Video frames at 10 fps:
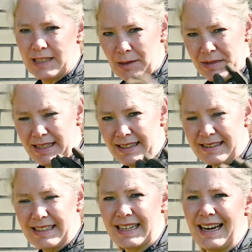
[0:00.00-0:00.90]
der mit
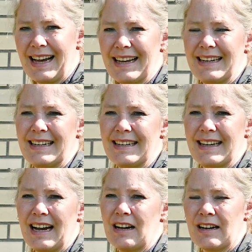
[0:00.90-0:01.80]
diesen kleinen
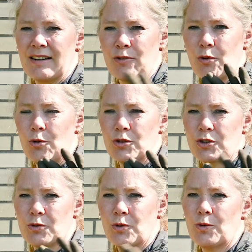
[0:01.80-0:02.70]
ja,
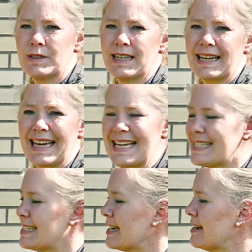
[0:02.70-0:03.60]
rot-rosa
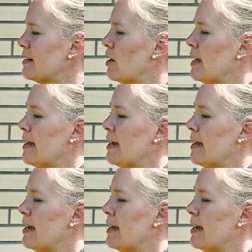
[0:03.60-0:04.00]
Kätzchen.